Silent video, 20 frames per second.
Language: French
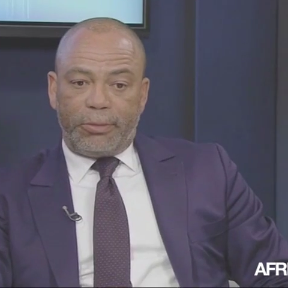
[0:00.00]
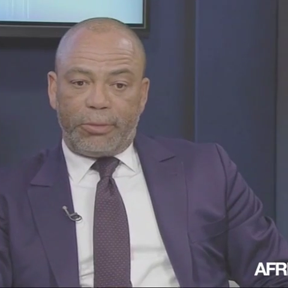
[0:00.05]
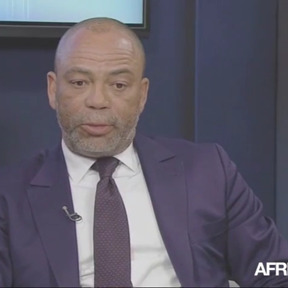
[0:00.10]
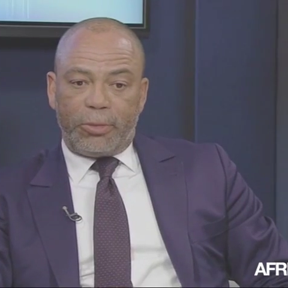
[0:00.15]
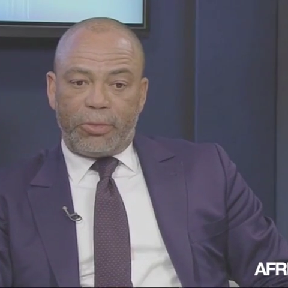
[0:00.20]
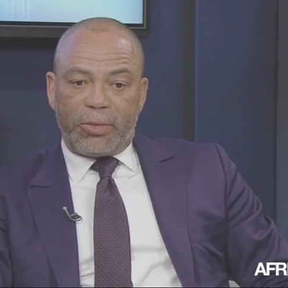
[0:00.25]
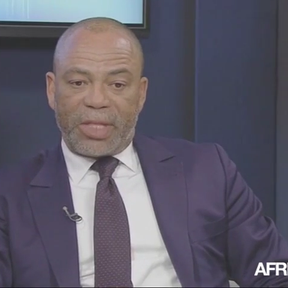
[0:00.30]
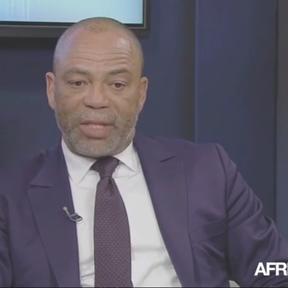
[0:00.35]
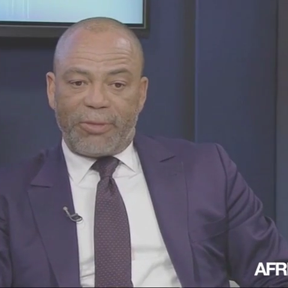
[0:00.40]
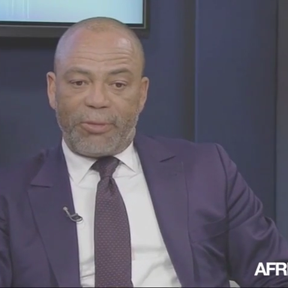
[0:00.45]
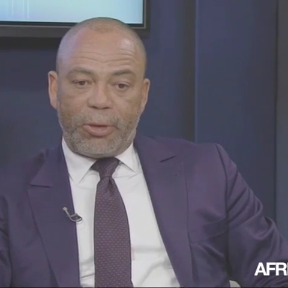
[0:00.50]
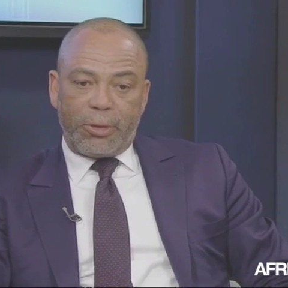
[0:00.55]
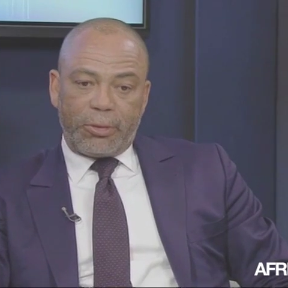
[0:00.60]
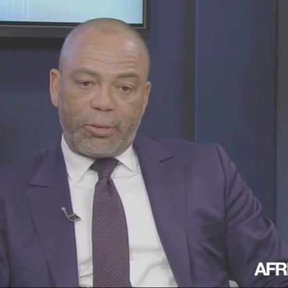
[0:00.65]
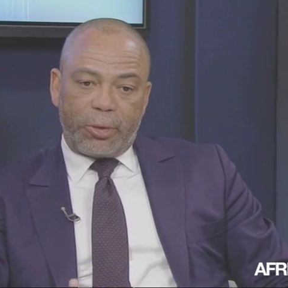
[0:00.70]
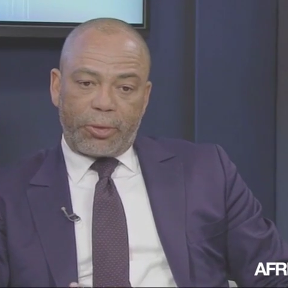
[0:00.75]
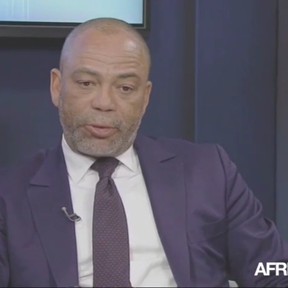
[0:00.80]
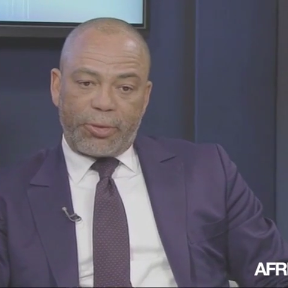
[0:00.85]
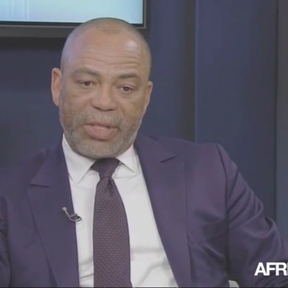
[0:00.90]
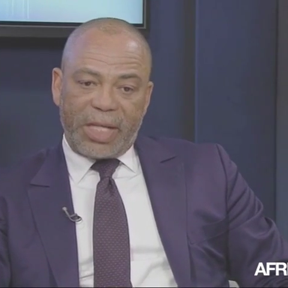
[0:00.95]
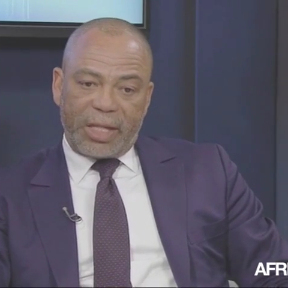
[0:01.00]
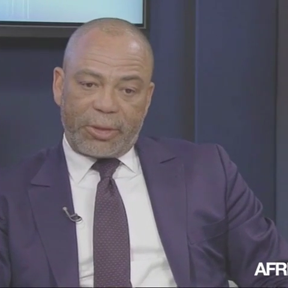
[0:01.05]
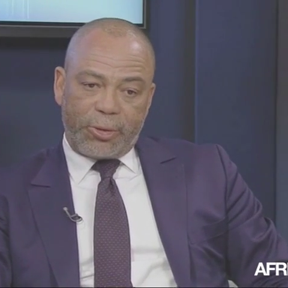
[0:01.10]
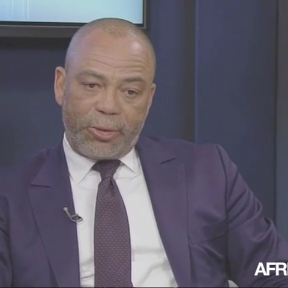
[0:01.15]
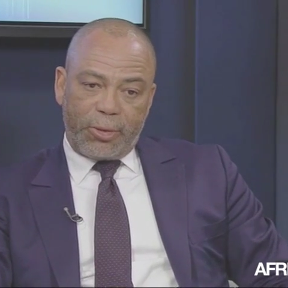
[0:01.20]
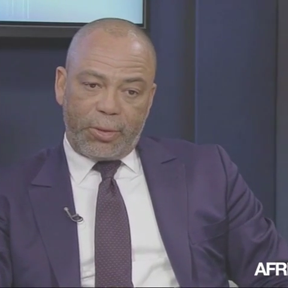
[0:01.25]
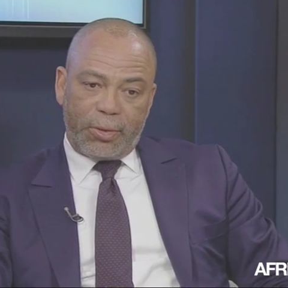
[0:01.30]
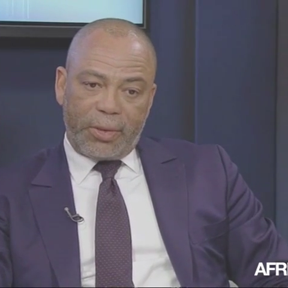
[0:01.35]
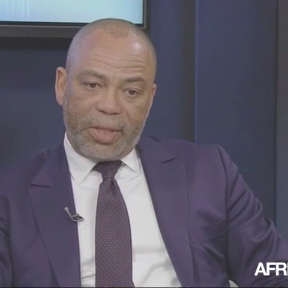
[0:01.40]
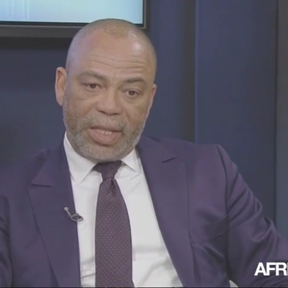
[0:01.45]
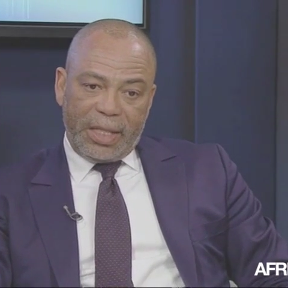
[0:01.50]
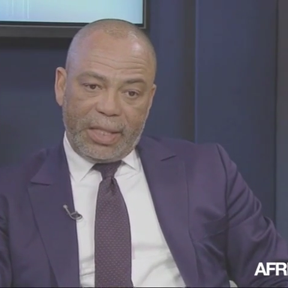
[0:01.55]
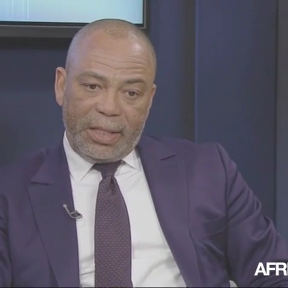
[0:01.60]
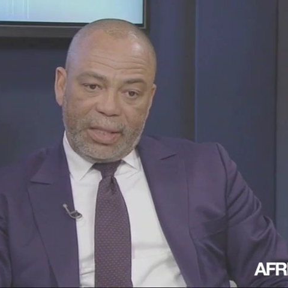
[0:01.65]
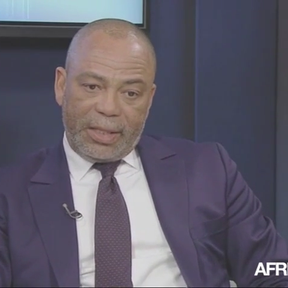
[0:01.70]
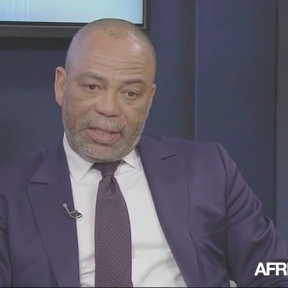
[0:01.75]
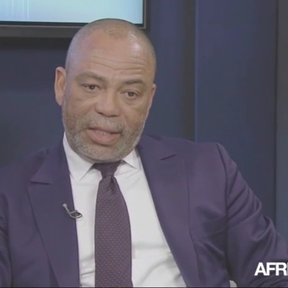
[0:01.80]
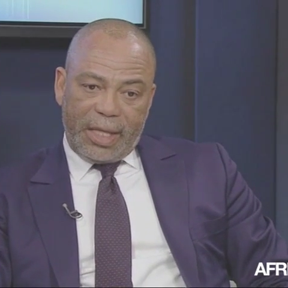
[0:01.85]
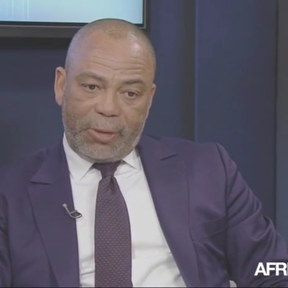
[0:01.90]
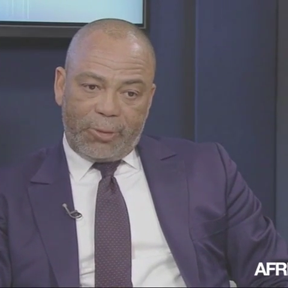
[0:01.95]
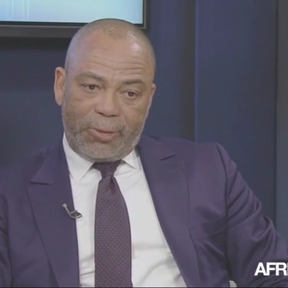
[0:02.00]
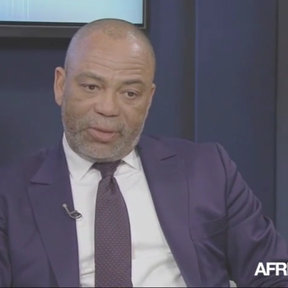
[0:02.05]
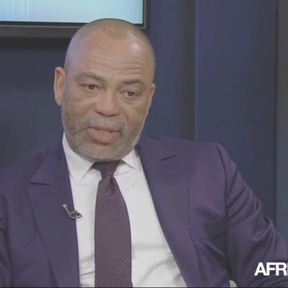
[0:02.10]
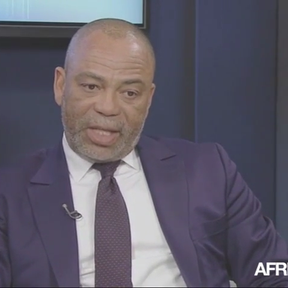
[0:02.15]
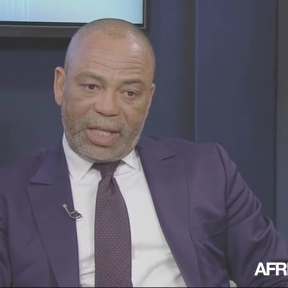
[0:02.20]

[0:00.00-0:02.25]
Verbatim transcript: nous avons donc une action qui est